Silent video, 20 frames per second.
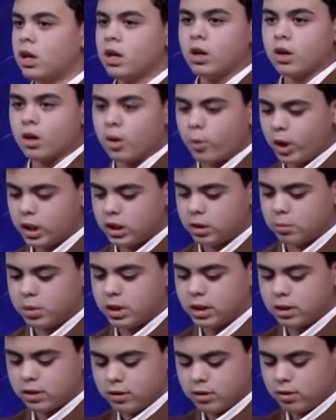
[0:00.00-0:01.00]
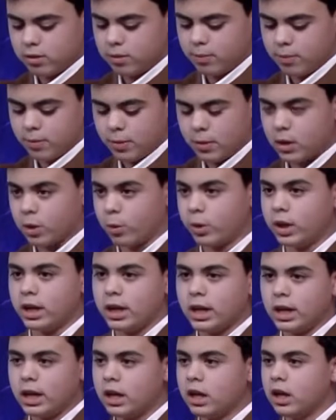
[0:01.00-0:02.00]
روحت البيت
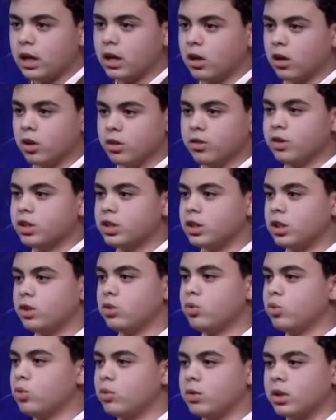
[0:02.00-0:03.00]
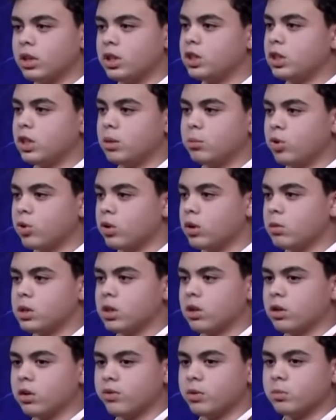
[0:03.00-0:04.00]
ولاعه كاتر شيلته اتشال بكل بساطه
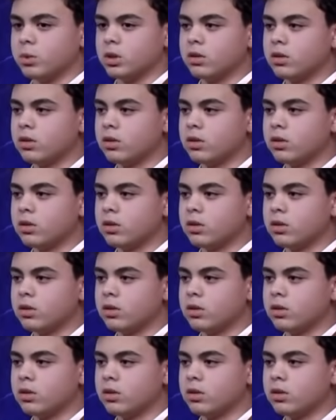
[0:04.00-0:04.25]
في البيت